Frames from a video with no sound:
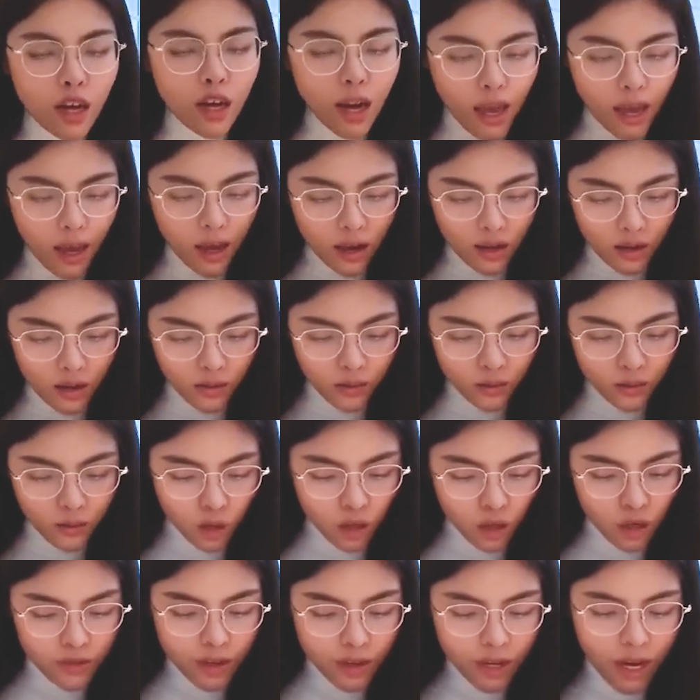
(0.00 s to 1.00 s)
Cụ thể,
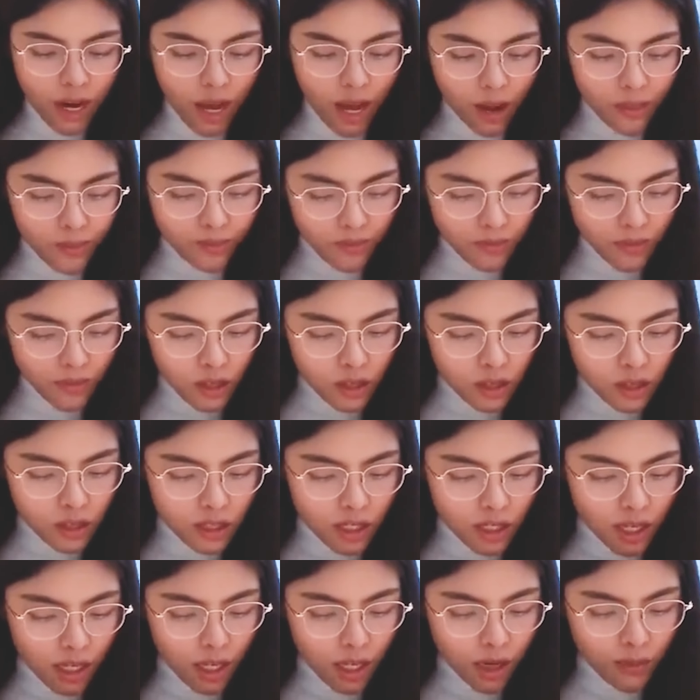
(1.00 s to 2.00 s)
dẫn số liệu giê đê
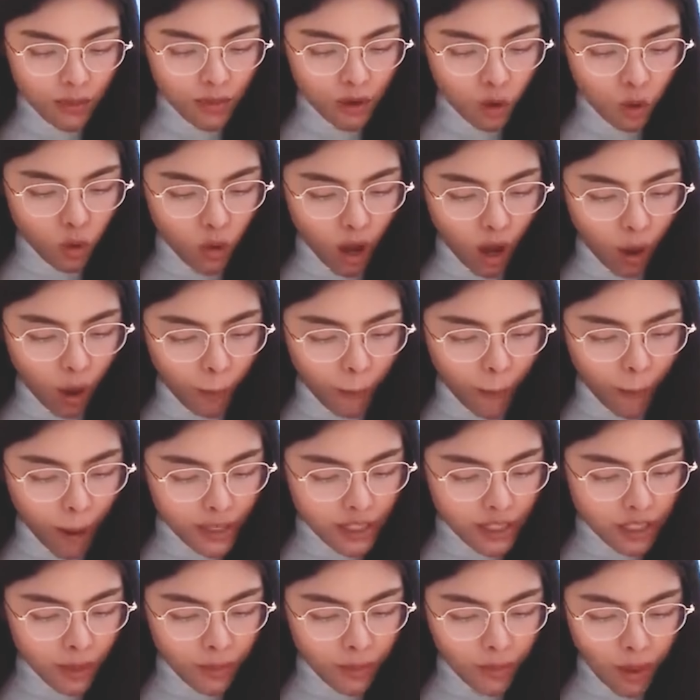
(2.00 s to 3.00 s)
pê bình quân đầu người của
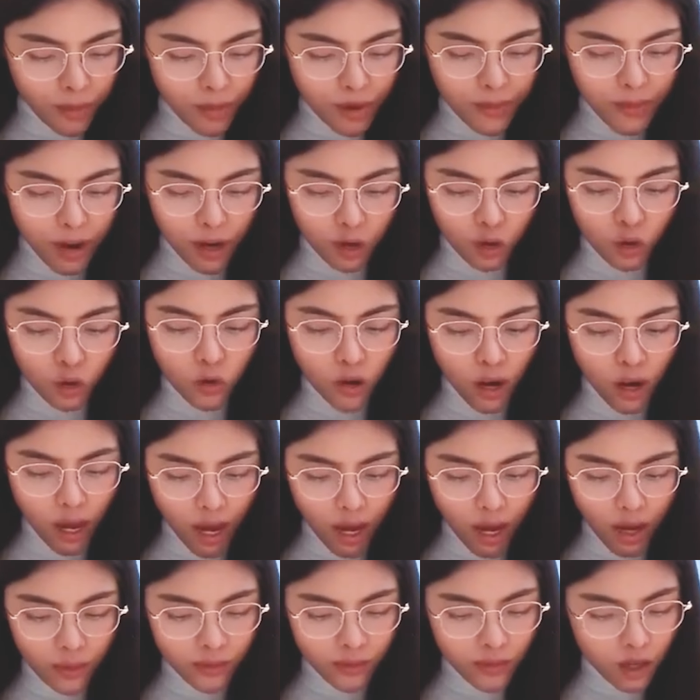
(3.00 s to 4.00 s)
Việt Nam năm hai
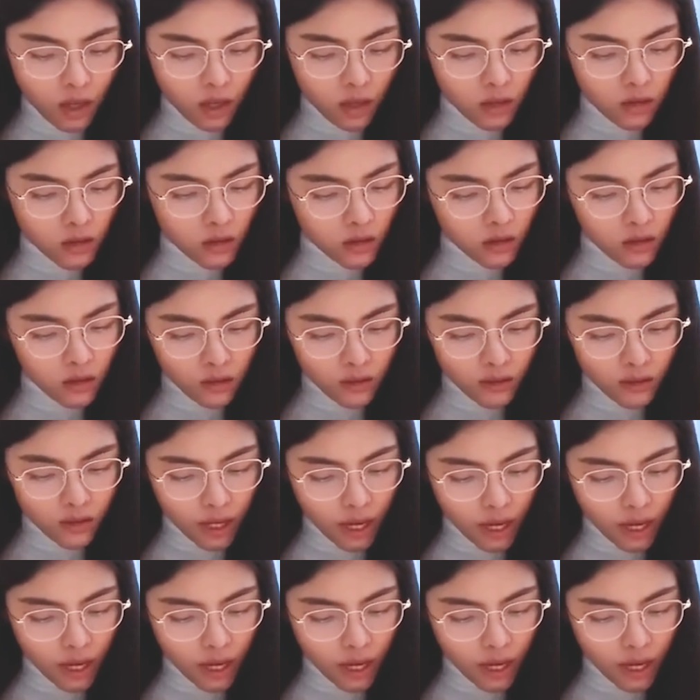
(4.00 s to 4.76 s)
không hai ba